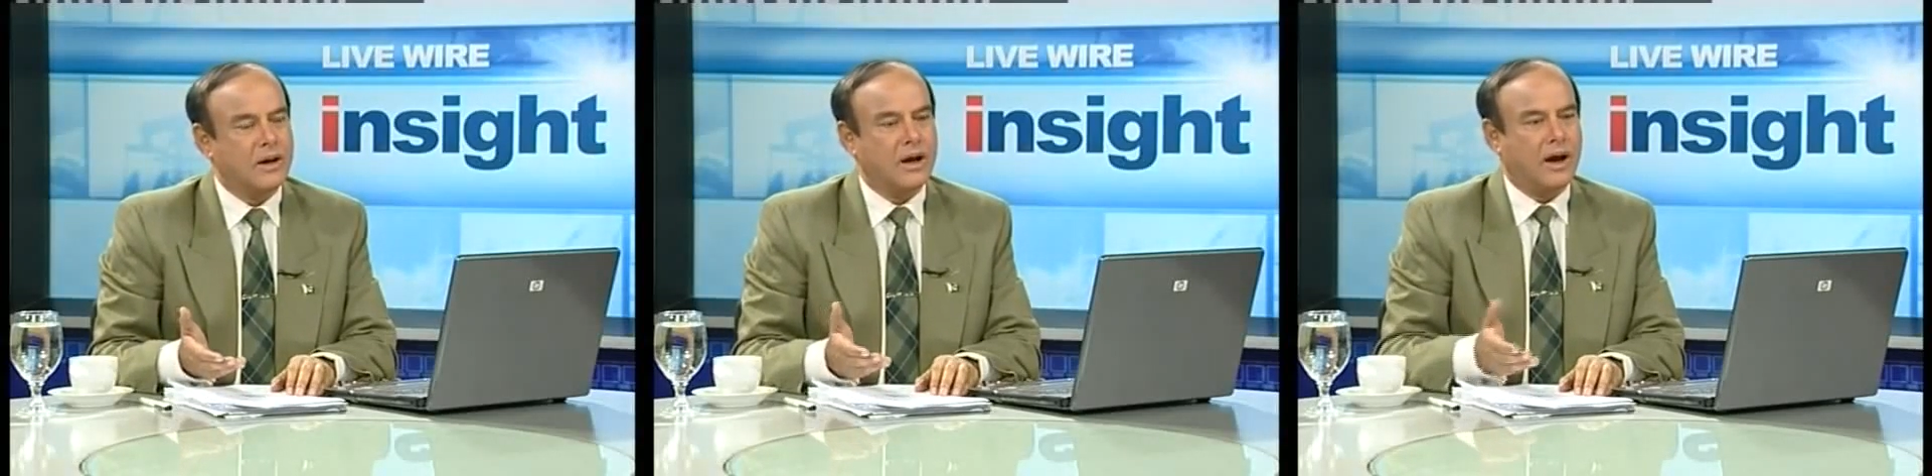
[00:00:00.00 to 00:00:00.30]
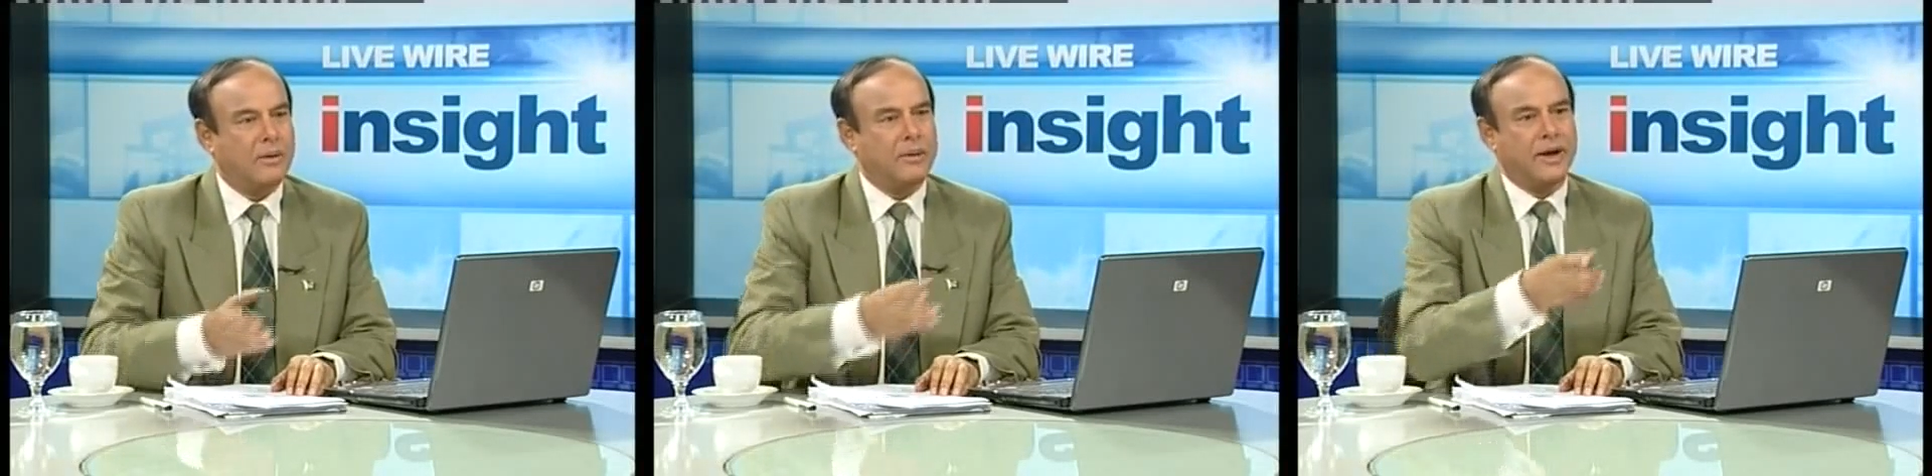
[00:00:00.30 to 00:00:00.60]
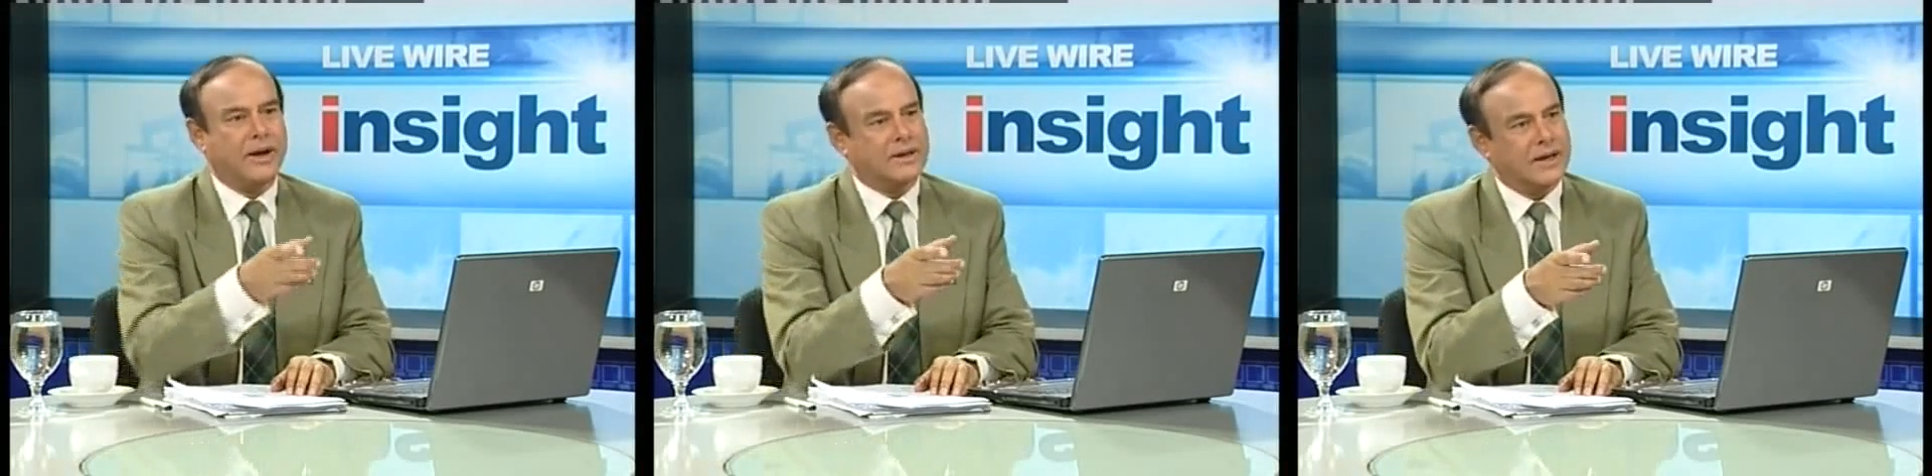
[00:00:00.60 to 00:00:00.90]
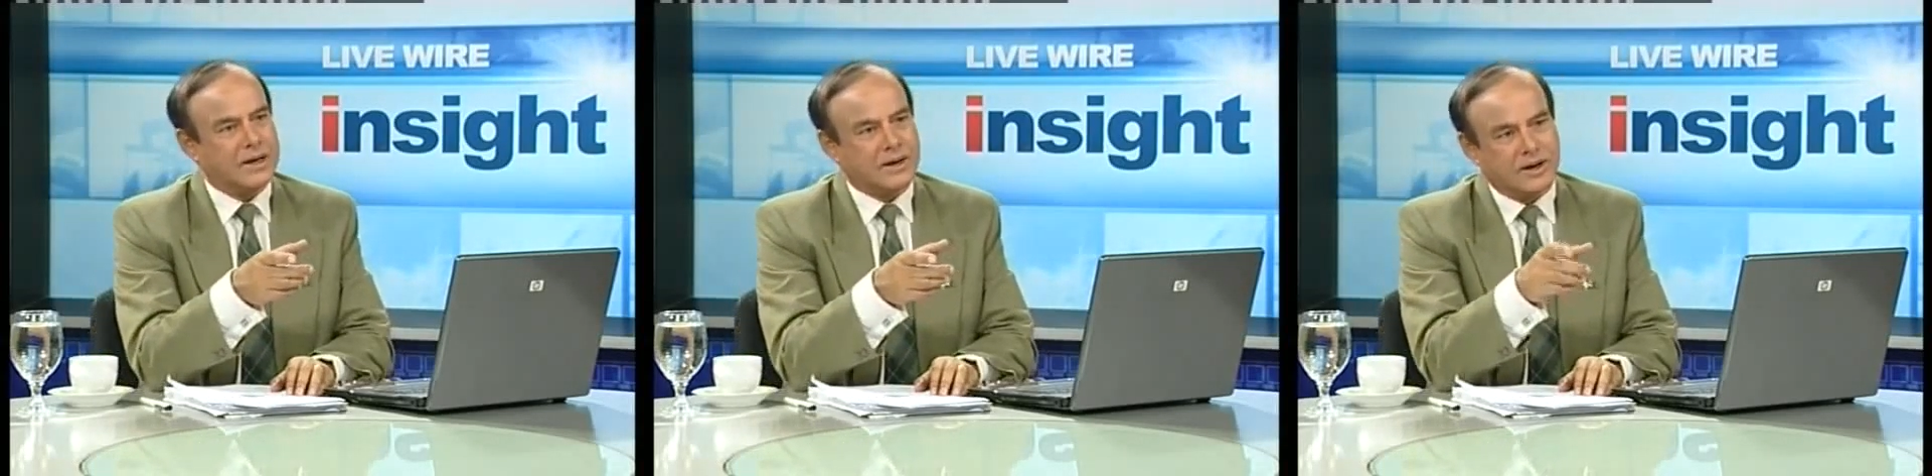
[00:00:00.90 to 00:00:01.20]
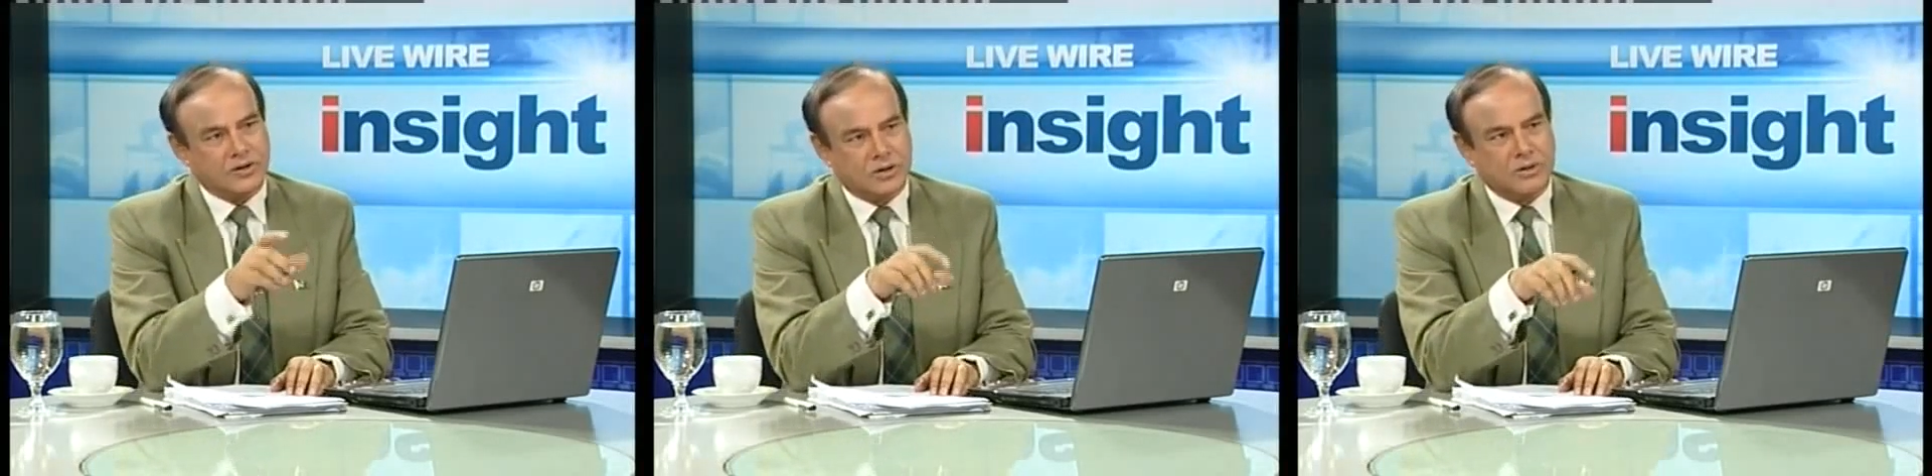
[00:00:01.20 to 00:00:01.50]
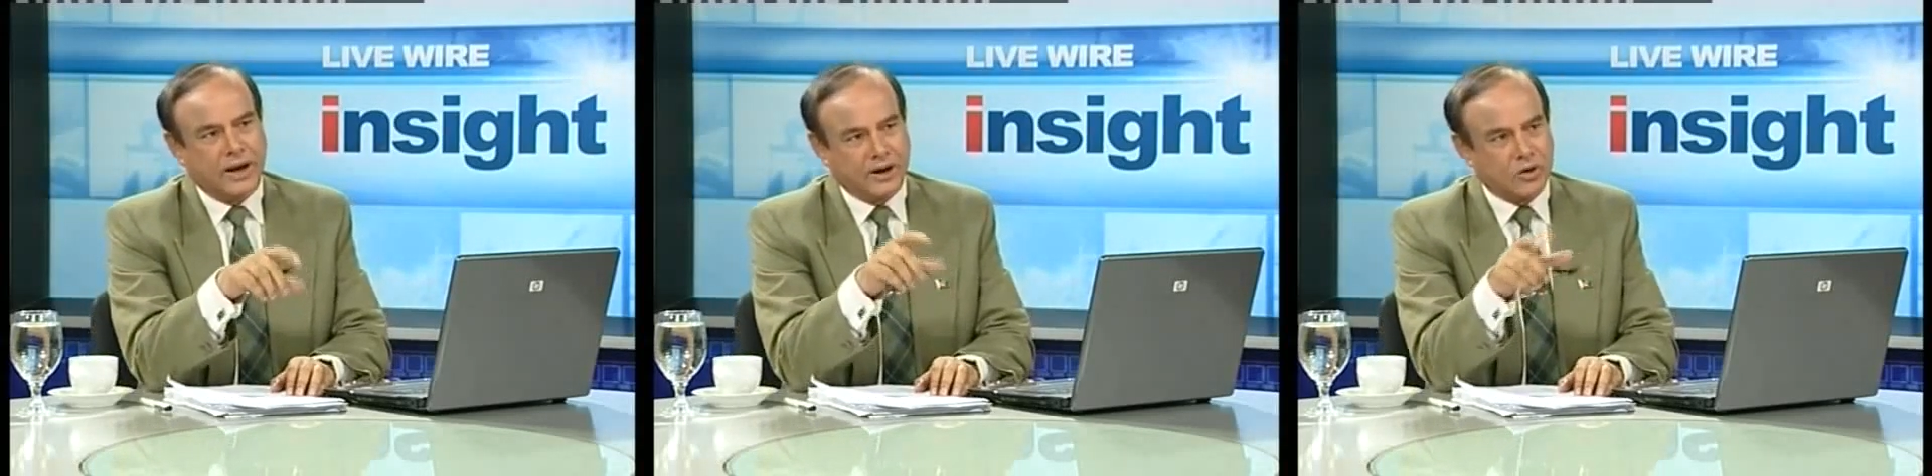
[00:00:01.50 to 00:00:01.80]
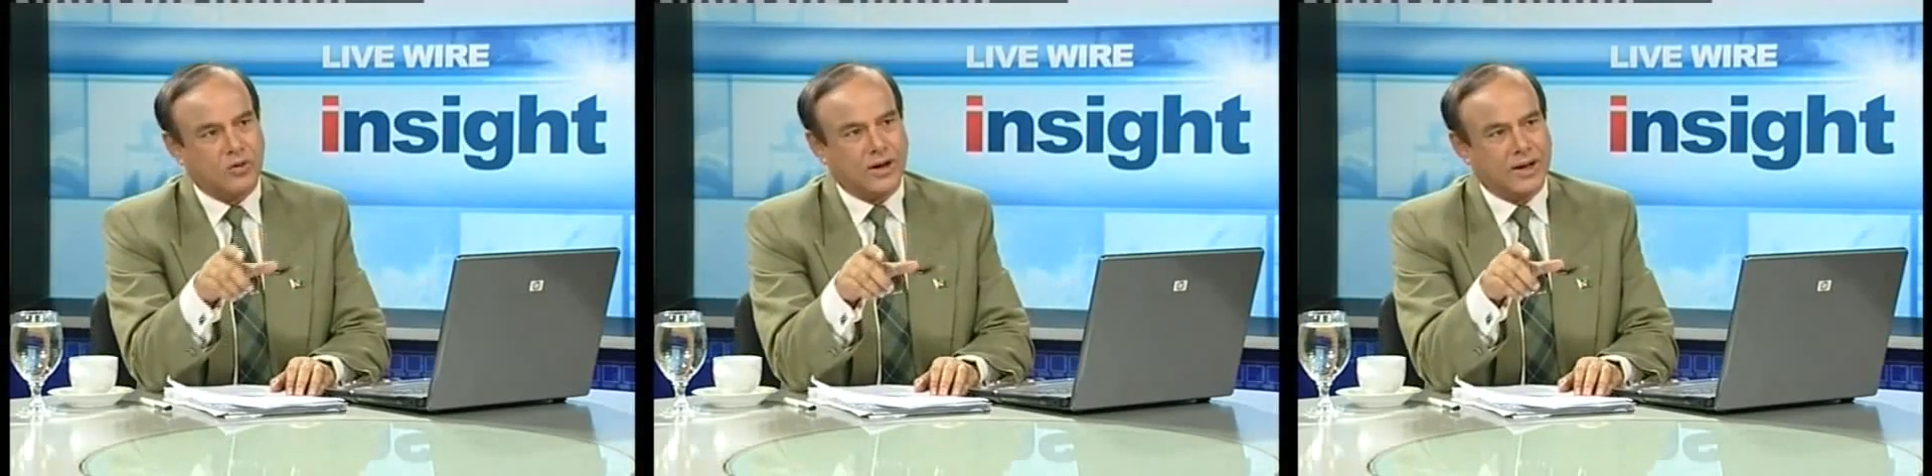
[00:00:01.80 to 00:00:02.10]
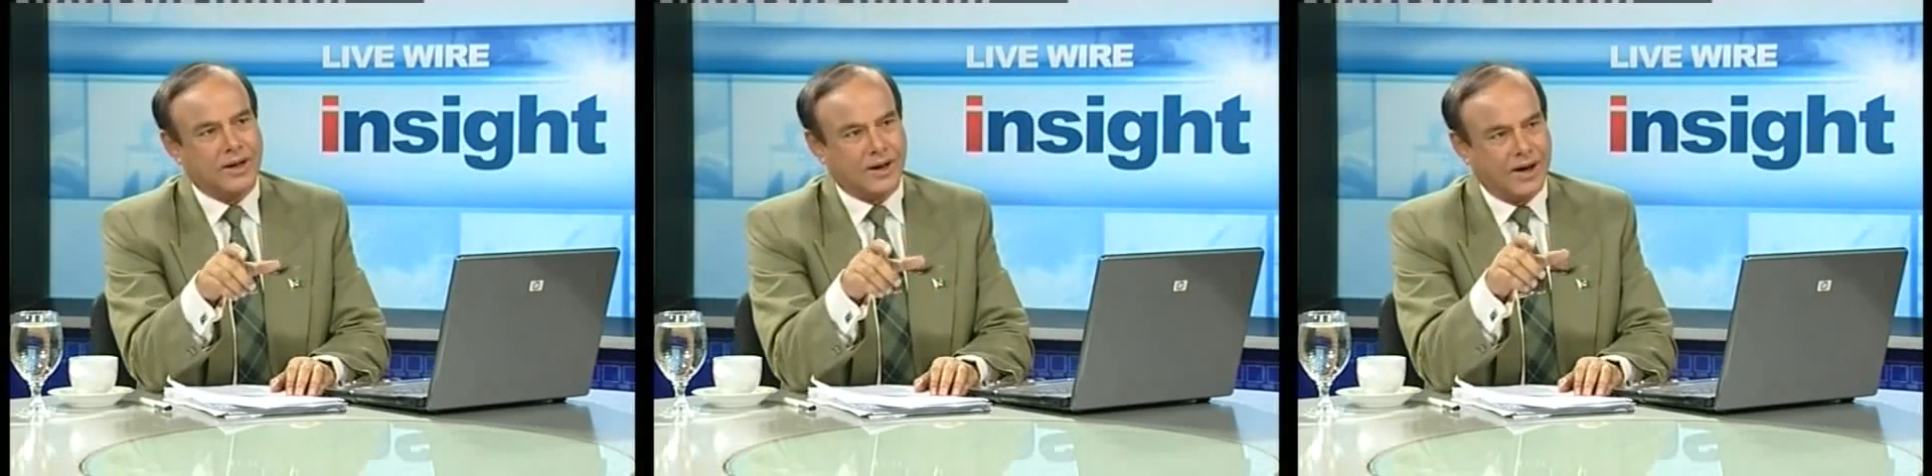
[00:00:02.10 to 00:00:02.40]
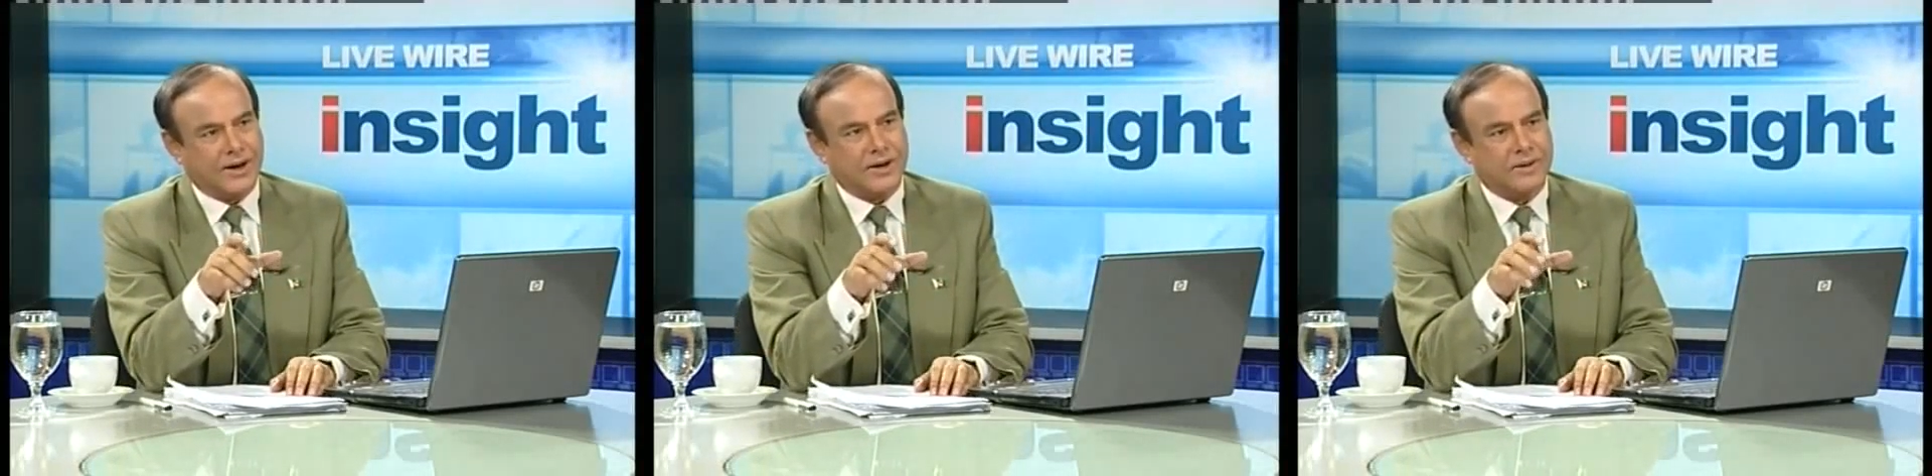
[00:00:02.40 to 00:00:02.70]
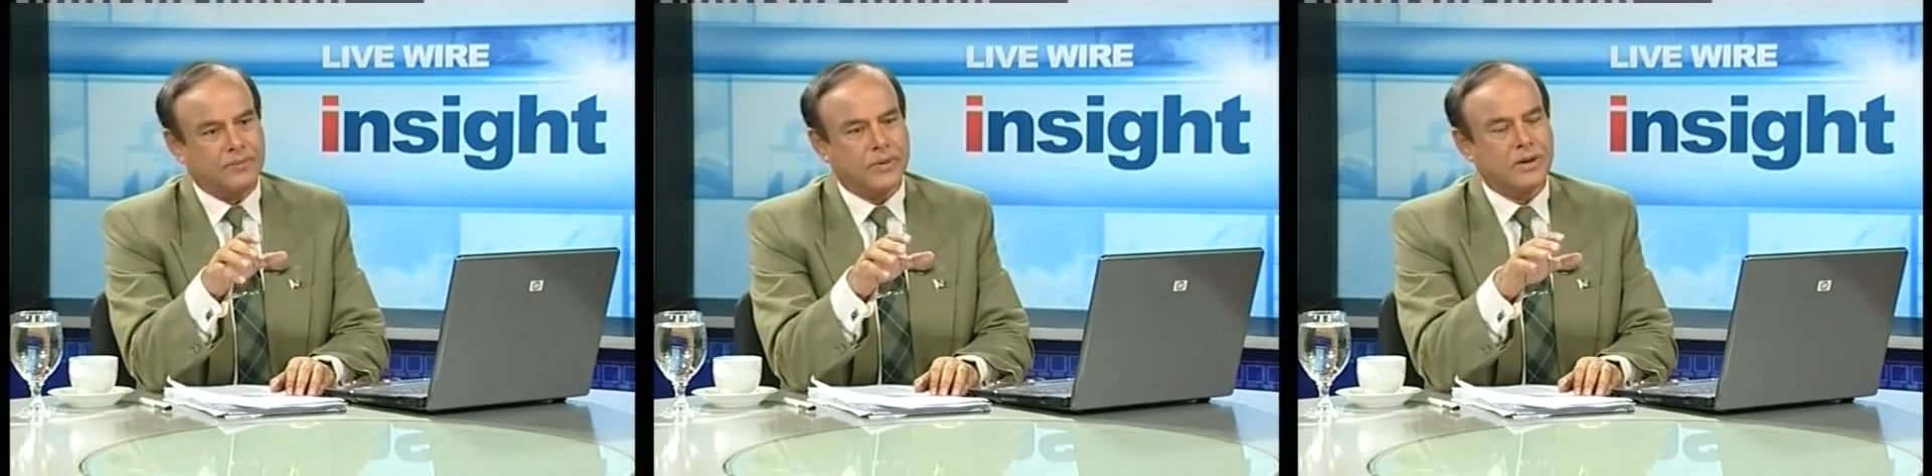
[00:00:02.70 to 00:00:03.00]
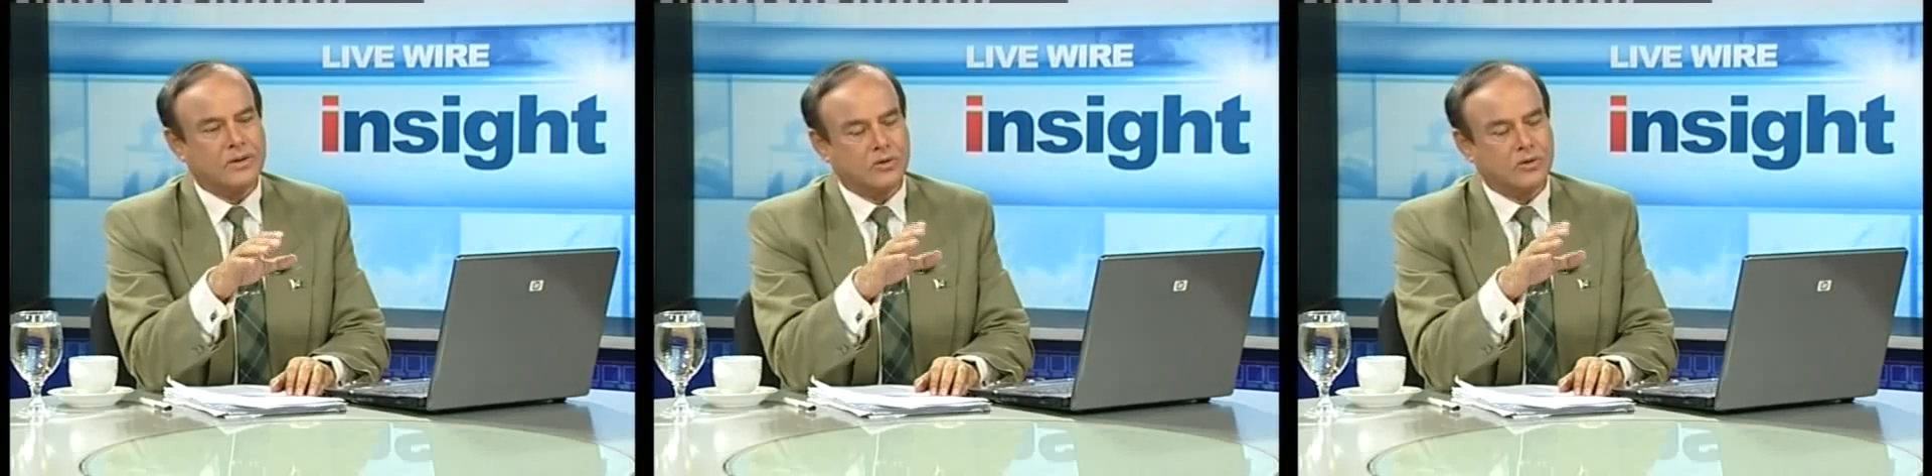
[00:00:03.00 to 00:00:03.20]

अब अब एक हज़ार का जो एंग्रो वाले लगा रहे हैं जी हाँ।